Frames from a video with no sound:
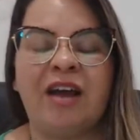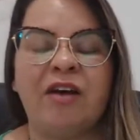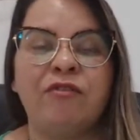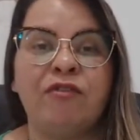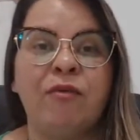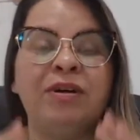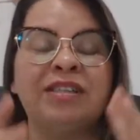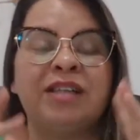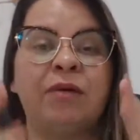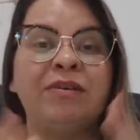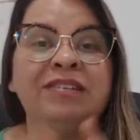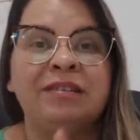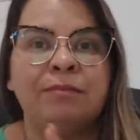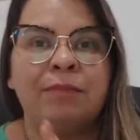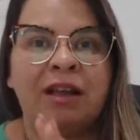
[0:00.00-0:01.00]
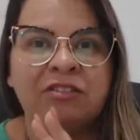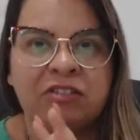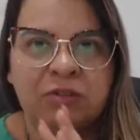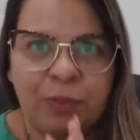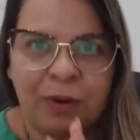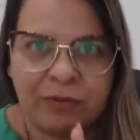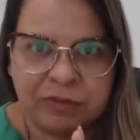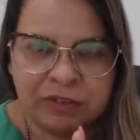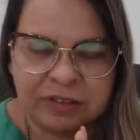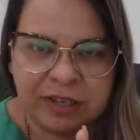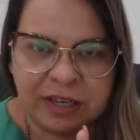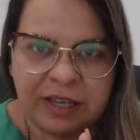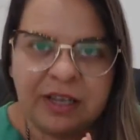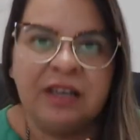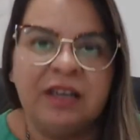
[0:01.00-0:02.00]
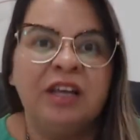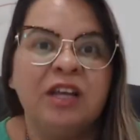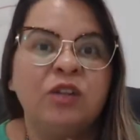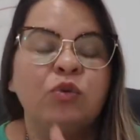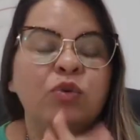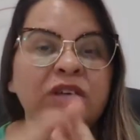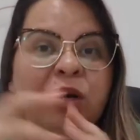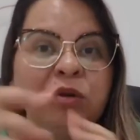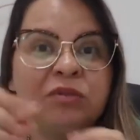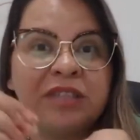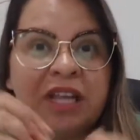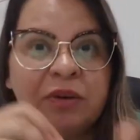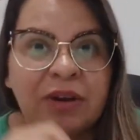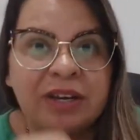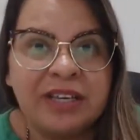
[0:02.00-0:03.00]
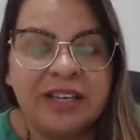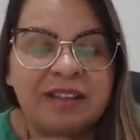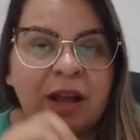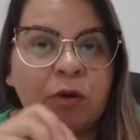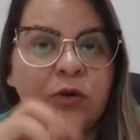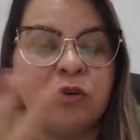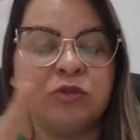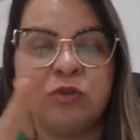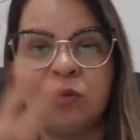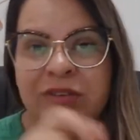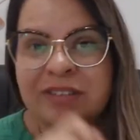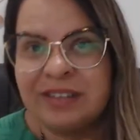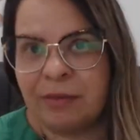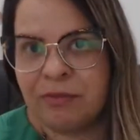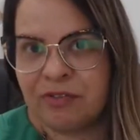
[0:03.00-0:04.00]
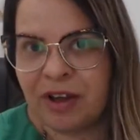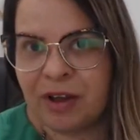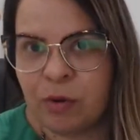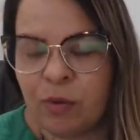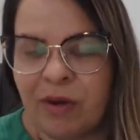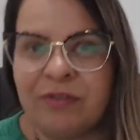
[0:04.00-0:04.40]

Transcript: Ah, eu vou mandar umas imagens para você do que eu tenho aqui de acordo com o que você me falou.